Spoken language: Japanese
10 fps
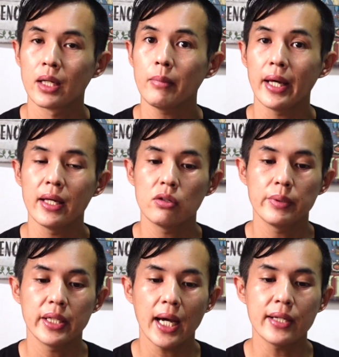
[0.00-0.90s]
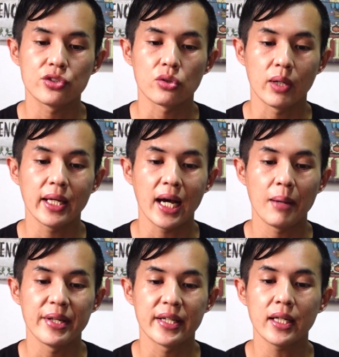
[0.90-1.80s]
まあ、NBI っていうのはね、
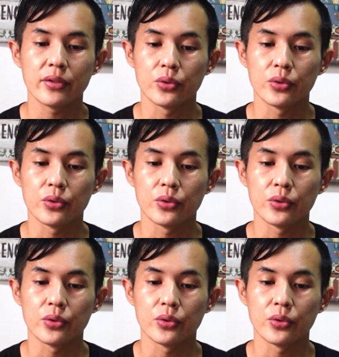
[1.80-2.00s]
アメリカで